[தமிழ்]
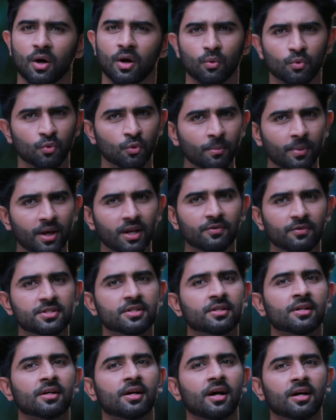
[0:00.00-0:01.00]
நான் உன் மேல
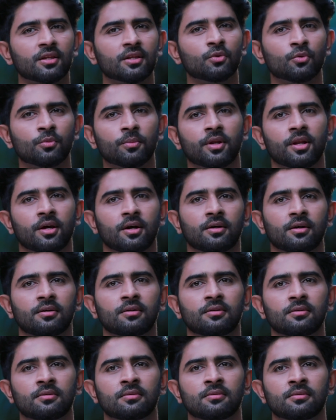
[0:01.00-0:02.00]
வச்சிருக்கிற காதல் உண்மைன்னா
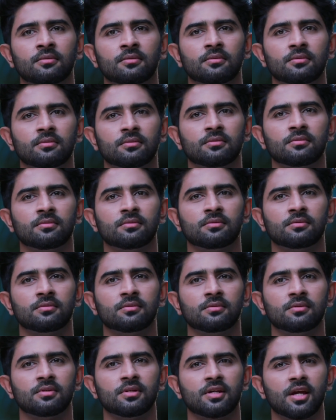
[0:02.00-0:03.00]

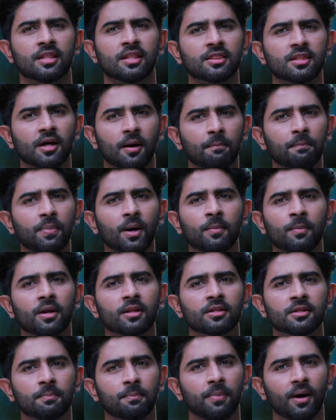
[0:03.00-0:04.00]
எந்த அப்பா
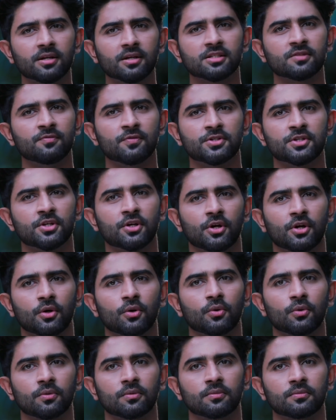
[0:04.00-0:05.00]
மேல நீ பாசம்
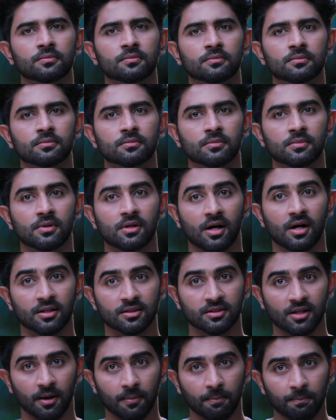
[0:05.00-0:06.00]
வச்சிருக்கியோ
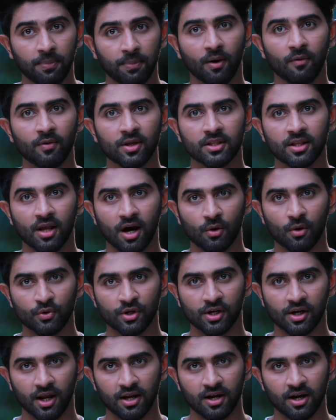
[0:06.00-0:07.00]
அந்த அப்பாவே நான்
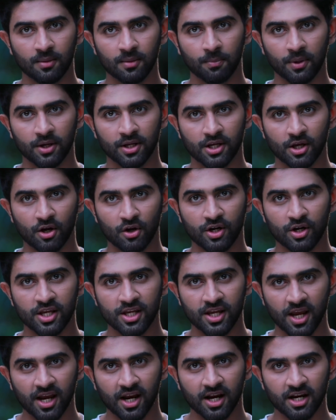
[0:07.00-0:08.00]
உன்னை கல்யாணம் பண்ணிக்கணும்னு
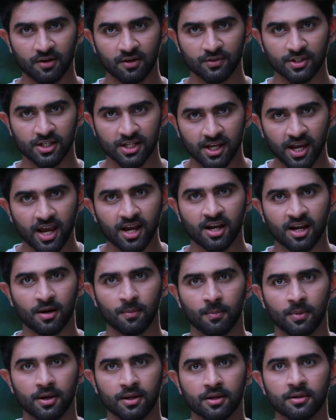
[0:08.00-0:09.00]
என்கிட்ட வந்து கேட்கிற
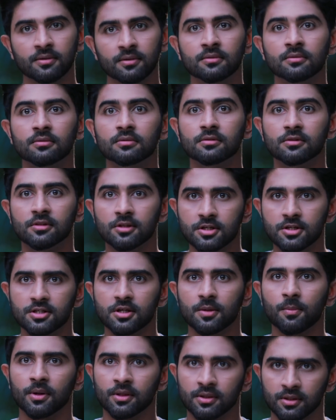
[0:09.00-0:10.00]
மாதிரி
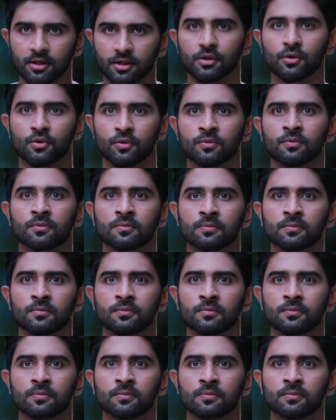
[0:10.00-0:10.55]
நிச்சயமா நடக்கும்